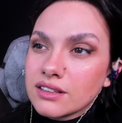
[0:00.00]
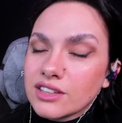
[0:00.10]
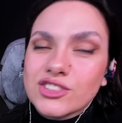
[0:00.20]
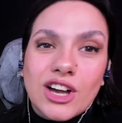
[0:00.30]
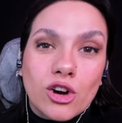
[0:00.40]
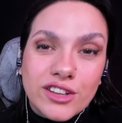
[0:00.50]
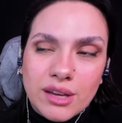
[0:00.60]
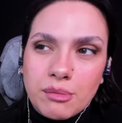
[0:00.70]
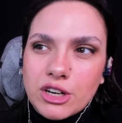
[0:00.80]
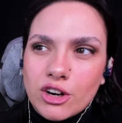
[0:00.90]
esos
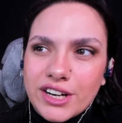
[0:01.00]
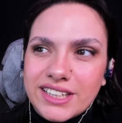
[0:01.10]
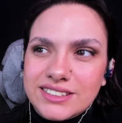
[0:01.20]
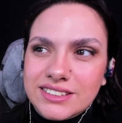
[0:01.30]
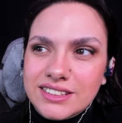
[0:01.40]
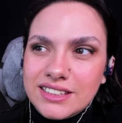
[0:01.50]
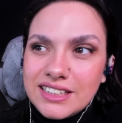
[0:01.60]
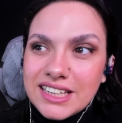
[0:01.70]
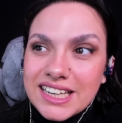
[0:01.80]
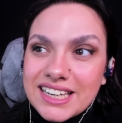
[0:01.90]
acordes menores
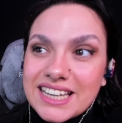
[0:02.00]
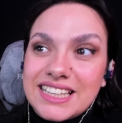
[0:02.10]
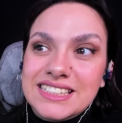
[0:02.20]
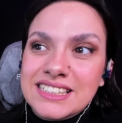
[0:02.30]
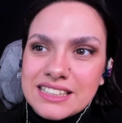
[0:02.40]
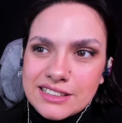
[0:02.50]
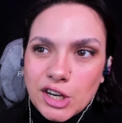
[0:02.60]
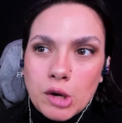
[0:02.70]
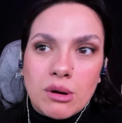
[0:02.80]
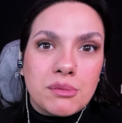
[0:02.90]
que te hacen
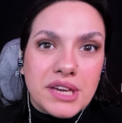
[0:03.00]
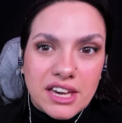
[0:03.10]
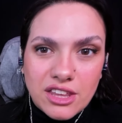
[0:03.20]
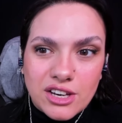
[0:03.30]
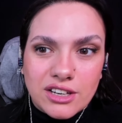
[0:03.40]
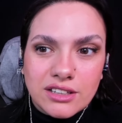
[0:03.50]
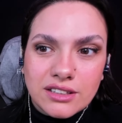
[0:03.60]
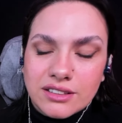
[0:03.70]
sentir como miedo.